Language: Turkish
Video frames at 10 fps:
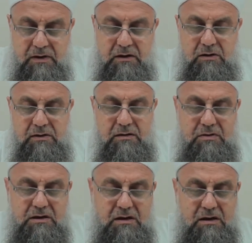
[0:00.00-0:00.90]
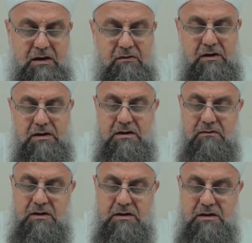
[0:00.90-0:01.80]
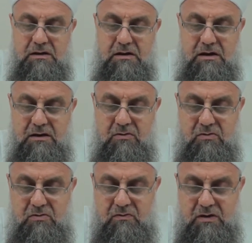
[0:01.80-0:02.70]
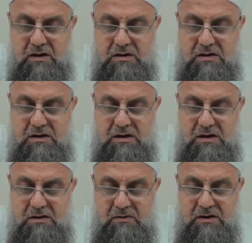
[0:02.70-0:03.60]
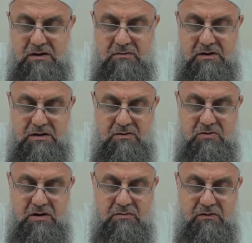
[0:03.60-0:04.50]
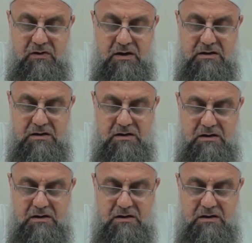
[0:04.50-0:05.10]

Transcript: Allah-u Teala bana vahyettin vahyetti. Her gün ve gecede 50 vakit namazı üzerime farz et.